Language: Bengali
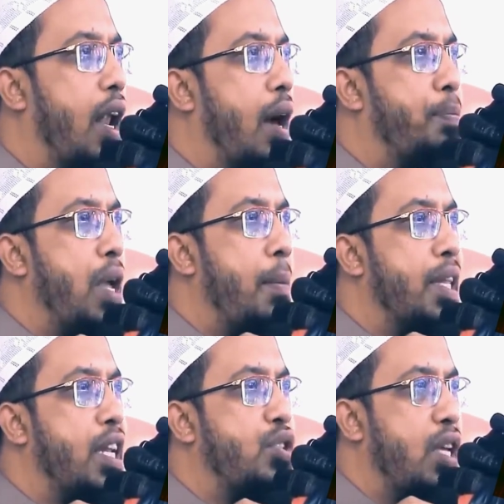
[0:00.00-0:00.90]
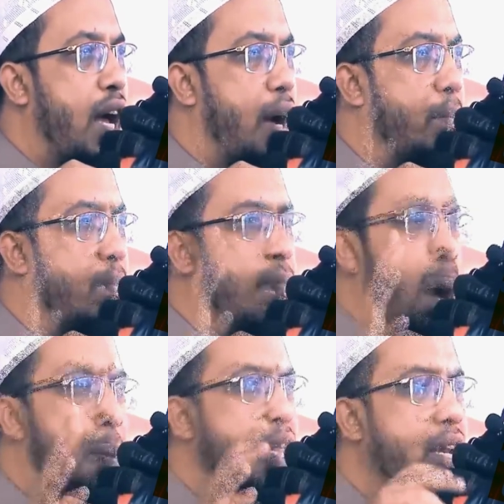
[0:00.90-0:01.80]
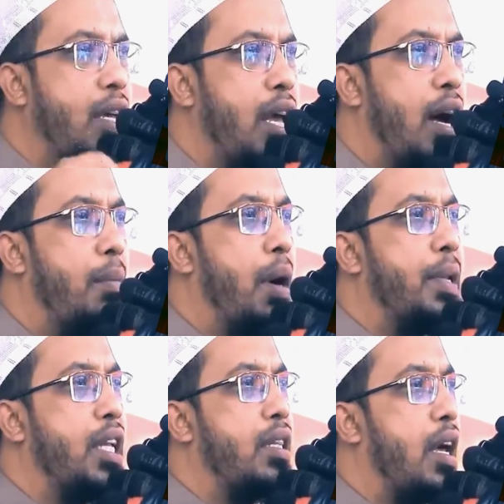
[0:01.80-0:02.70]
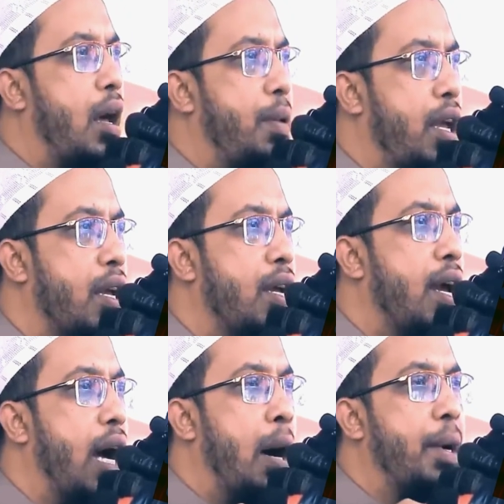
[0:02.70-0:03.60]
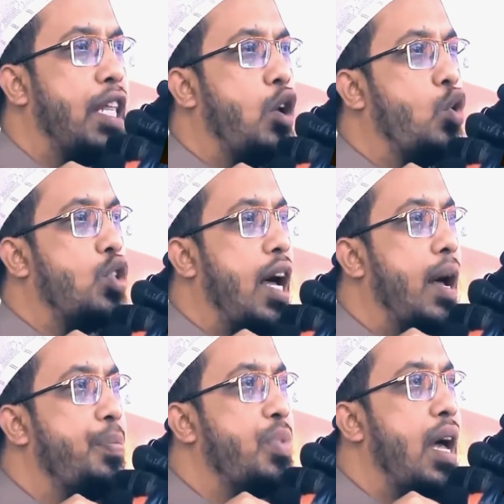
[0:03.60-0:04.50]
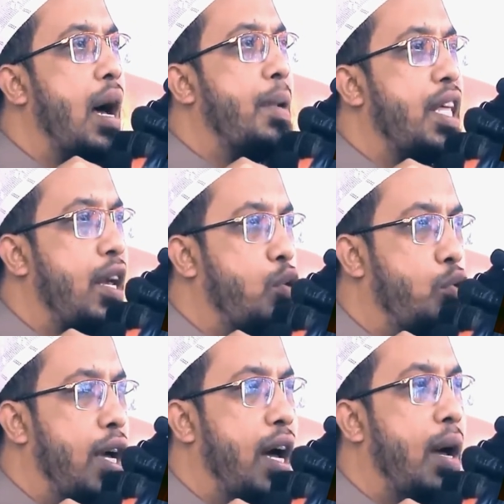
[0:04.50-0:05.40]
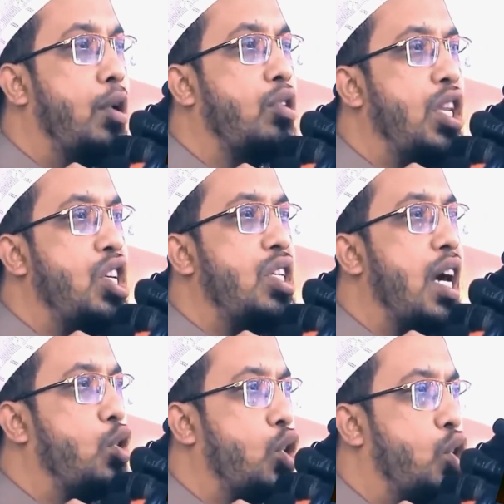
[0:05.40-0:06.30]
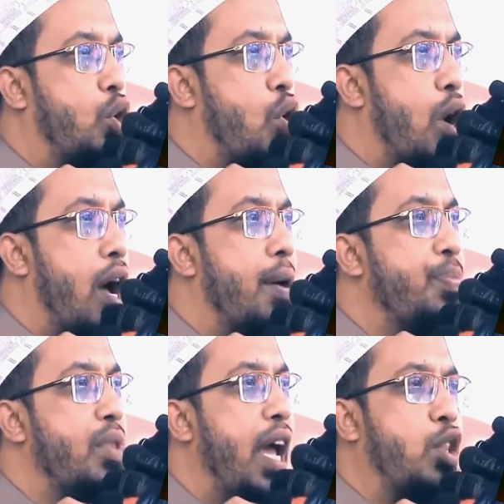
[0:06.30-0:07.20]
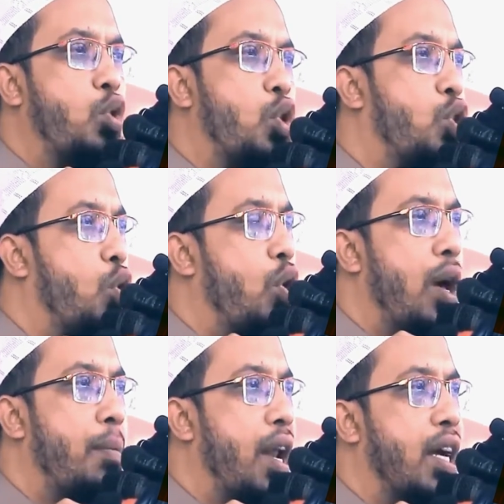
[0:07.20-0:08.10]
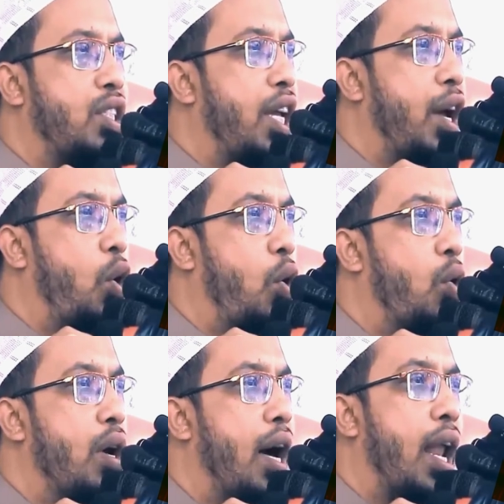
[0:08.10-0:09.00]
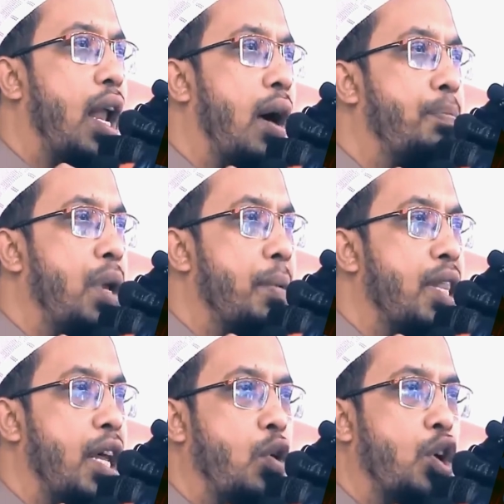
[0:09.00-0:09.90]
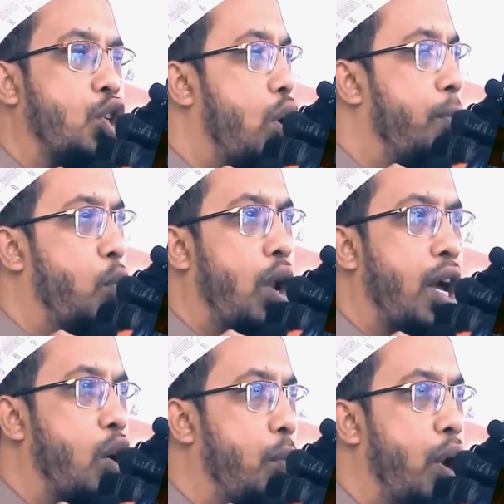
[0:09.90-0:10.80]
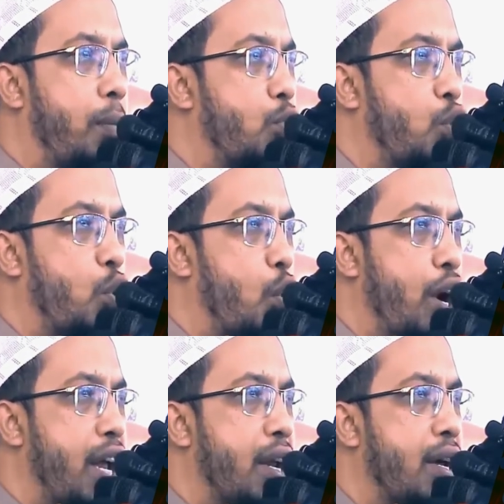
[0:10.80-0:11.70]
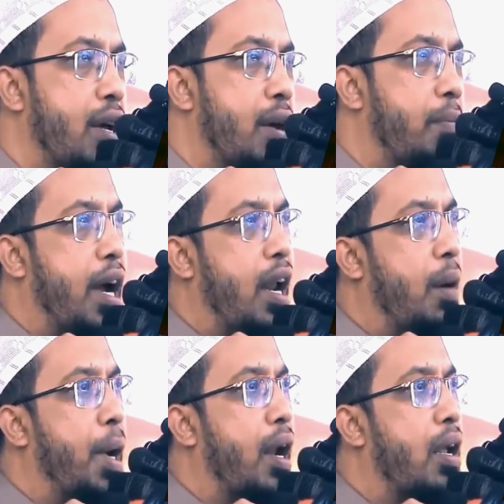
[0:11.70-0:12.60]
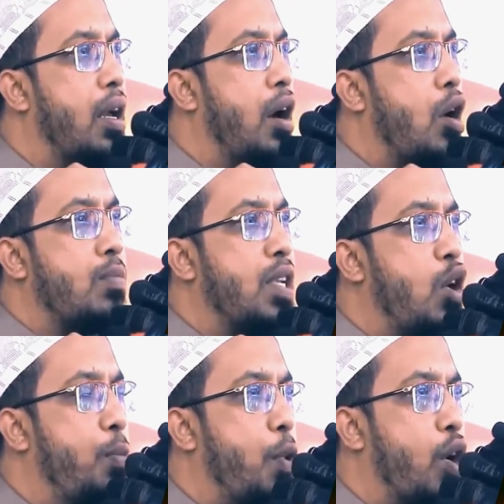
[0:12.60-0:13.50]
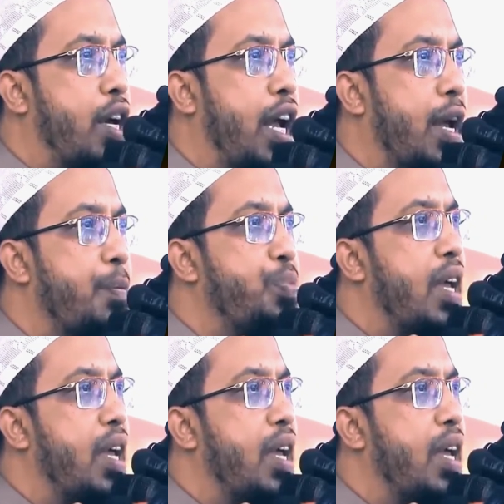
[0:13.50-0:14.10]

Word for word: আল্লাহ আপনি আমাদের সিয়াম আমাদের কিয়াম আমাদের তারাবি আমাদের রোজা আমাদের ক্ষুধা এবং তৃষ্ণার কষ্ট করা এত কষ্ট করে আমরা রাখছি এগুলো আল্লাহ আপনি আমাদের এগুলো সবগুলোকে কবুল মঞ্জুর করে নিন ভাইরা আমার রমজান উপলক্ষে